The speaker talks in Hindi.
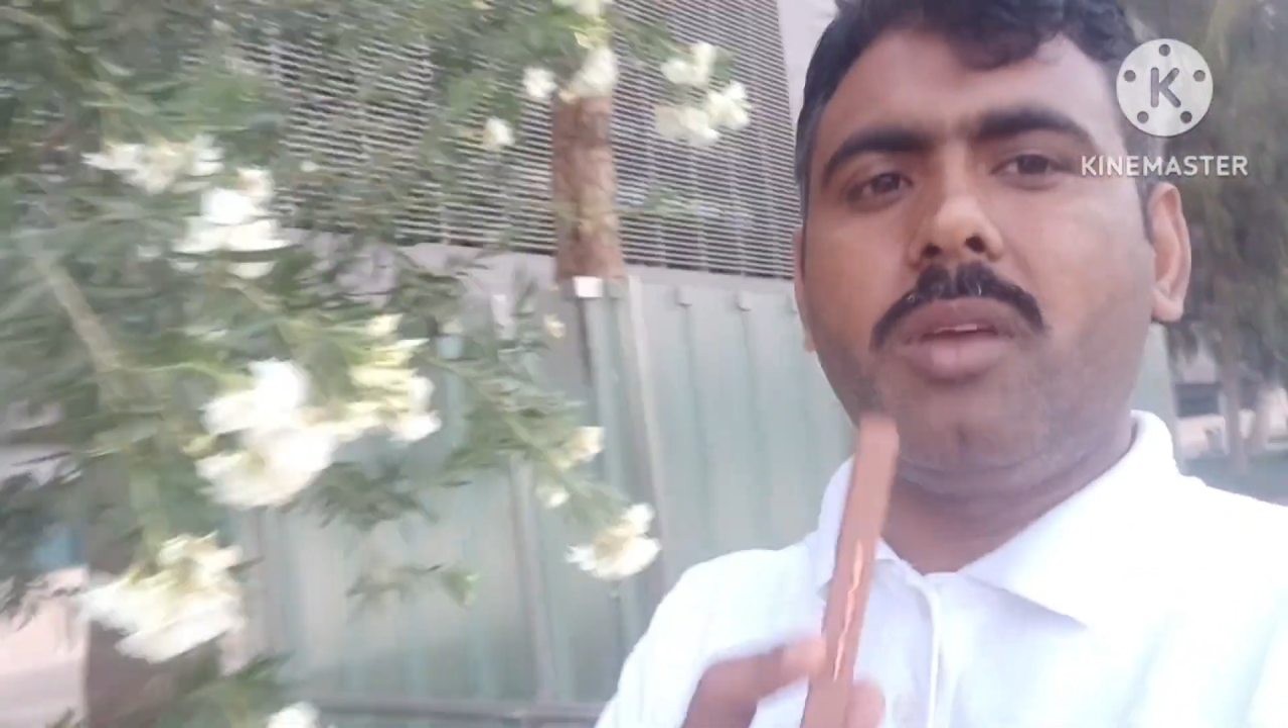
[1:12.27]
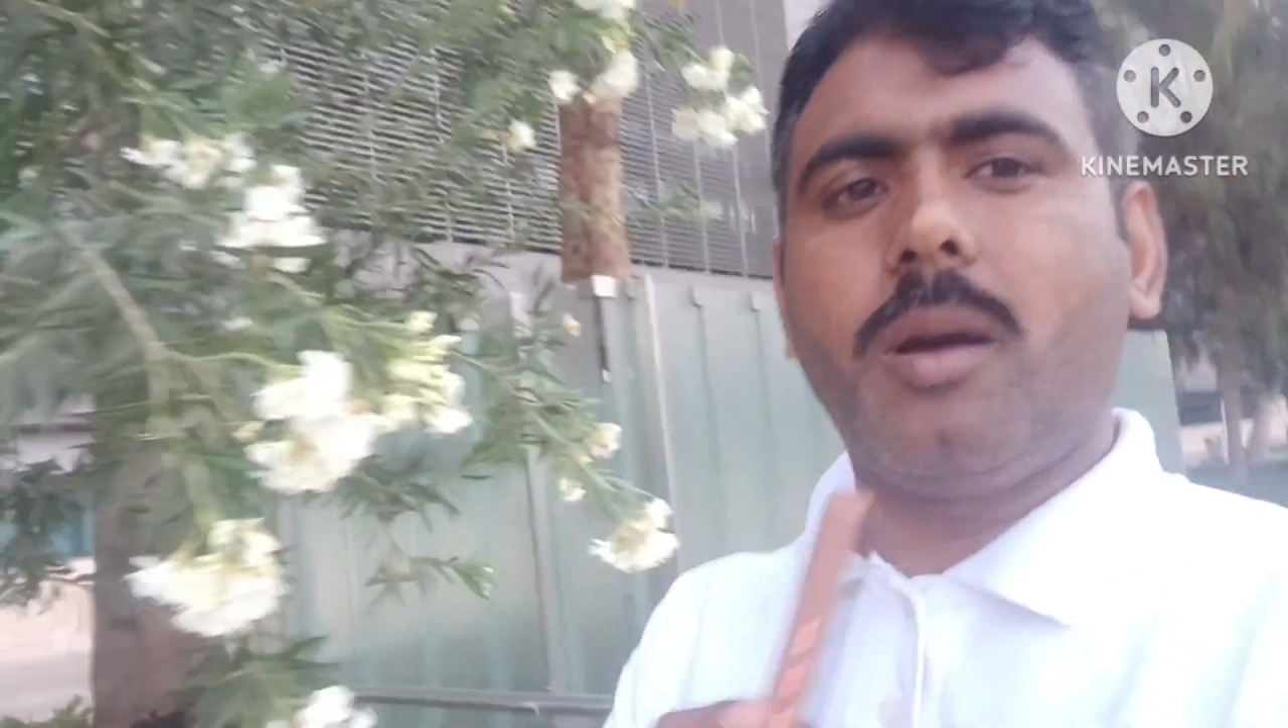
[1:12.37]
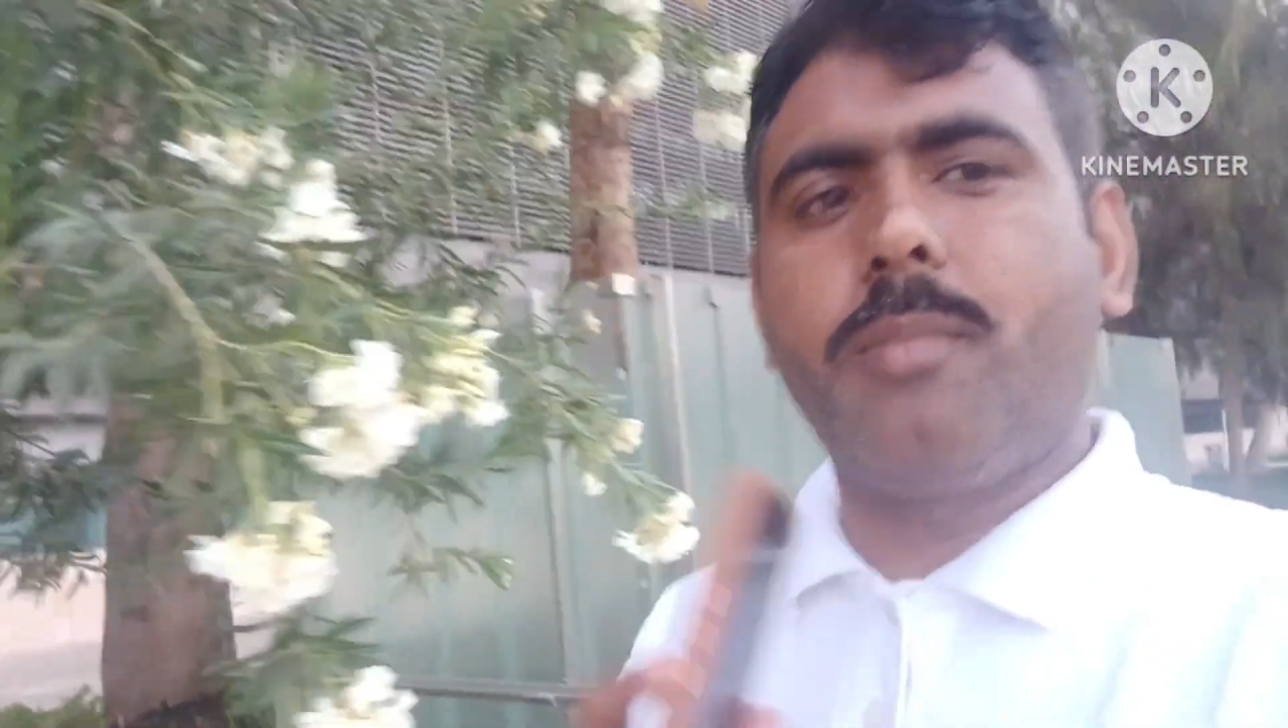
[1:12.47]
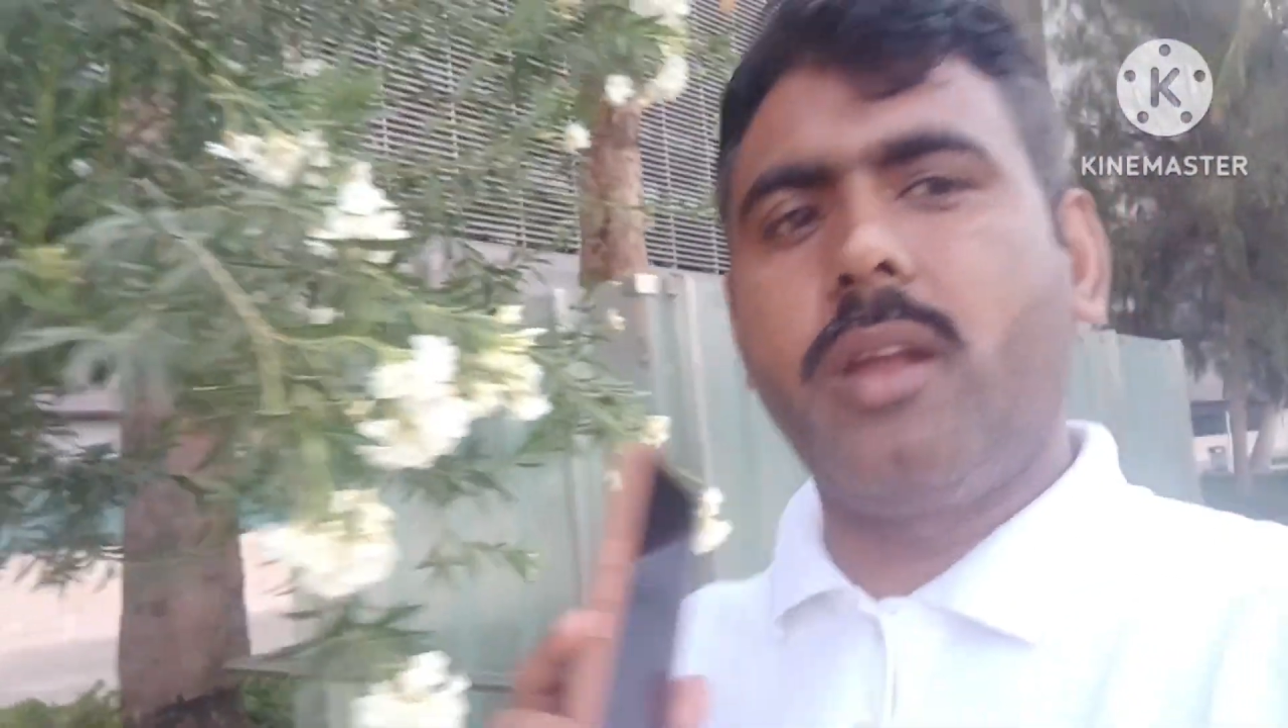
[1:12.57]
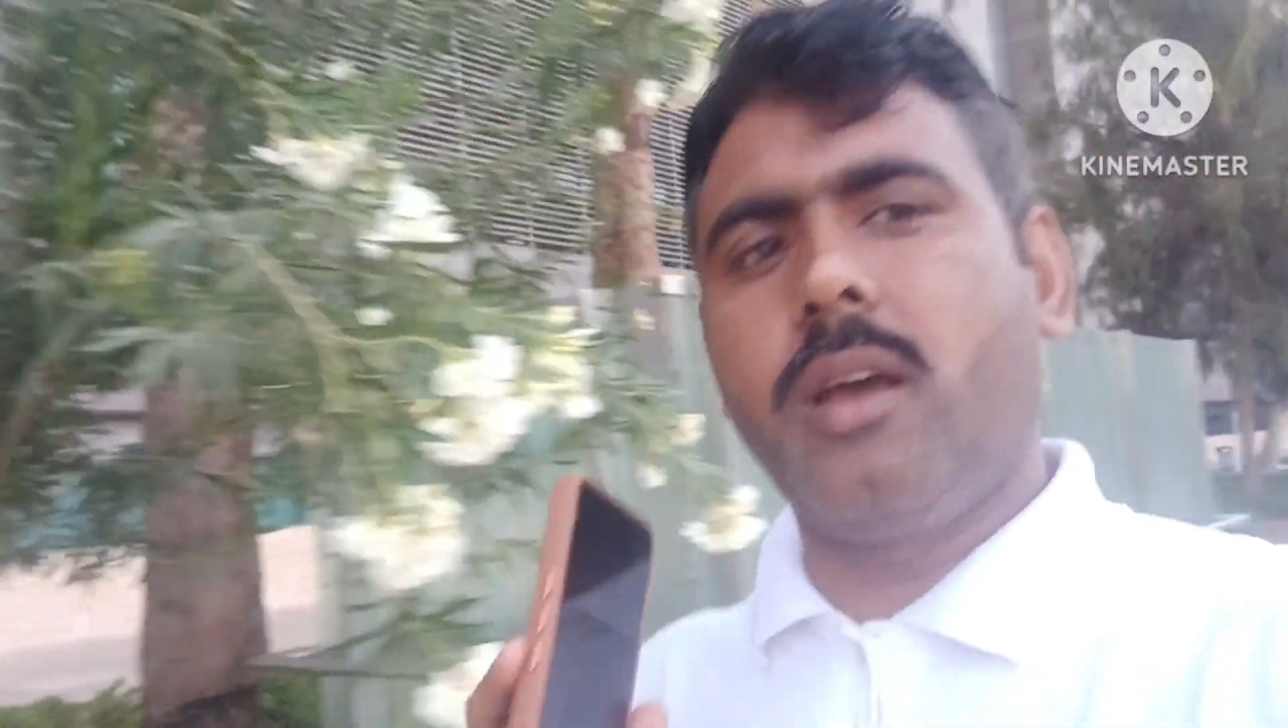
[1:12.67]
भी
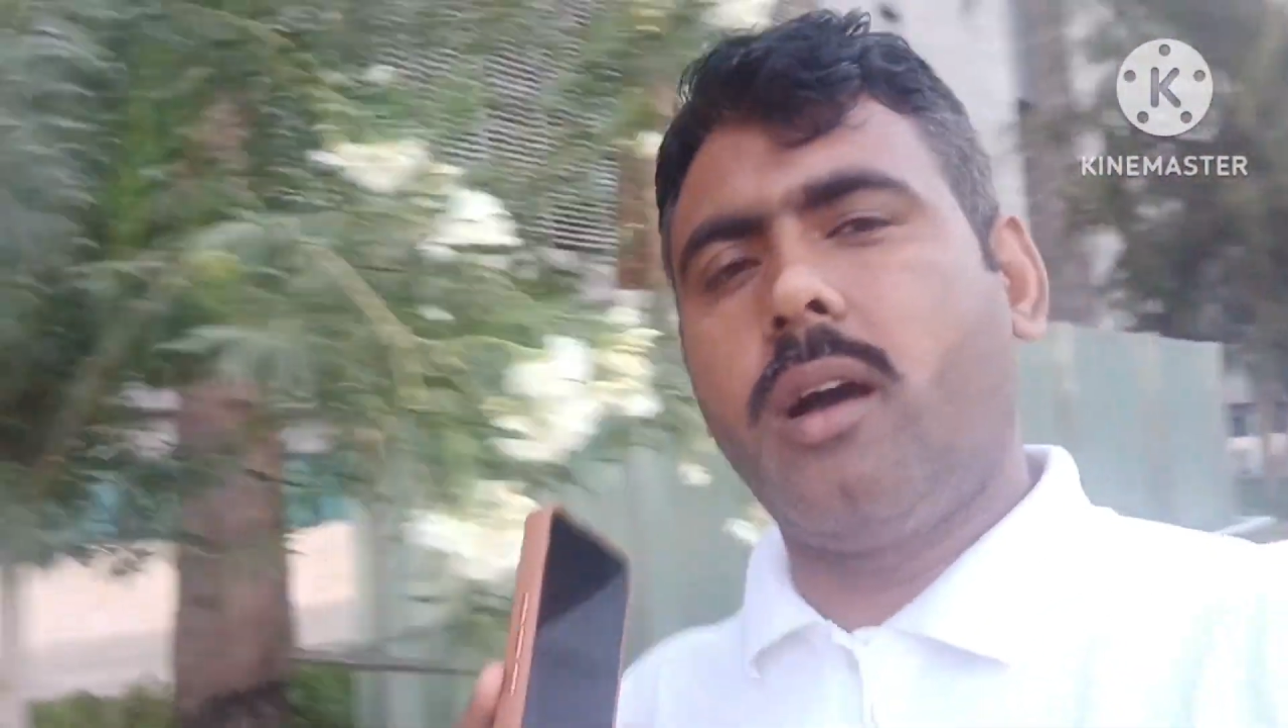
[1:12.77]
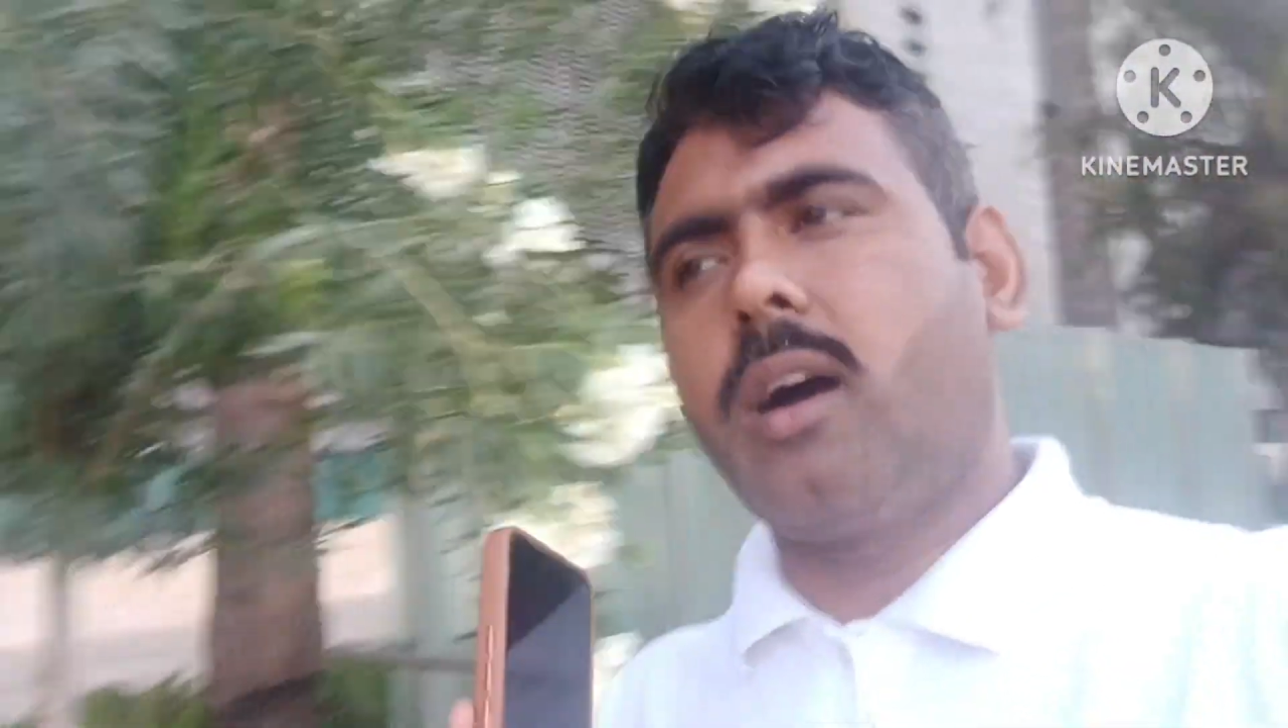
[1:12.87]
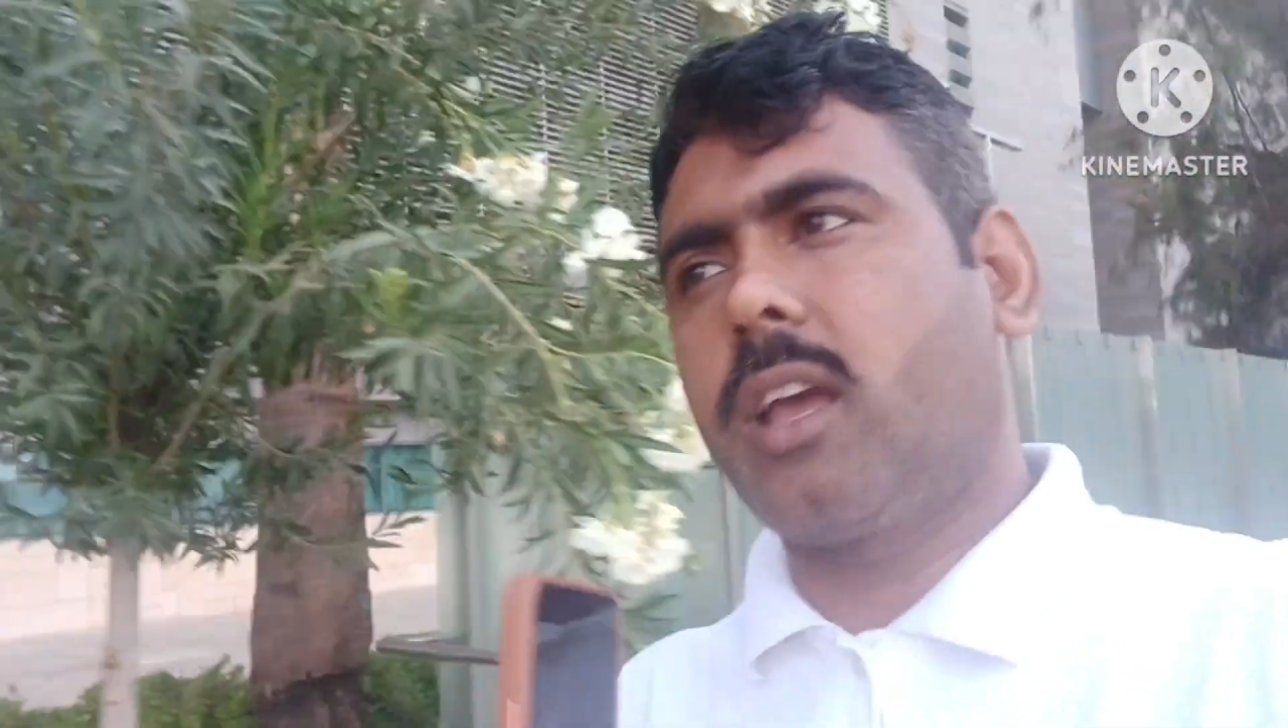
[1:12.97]
अपने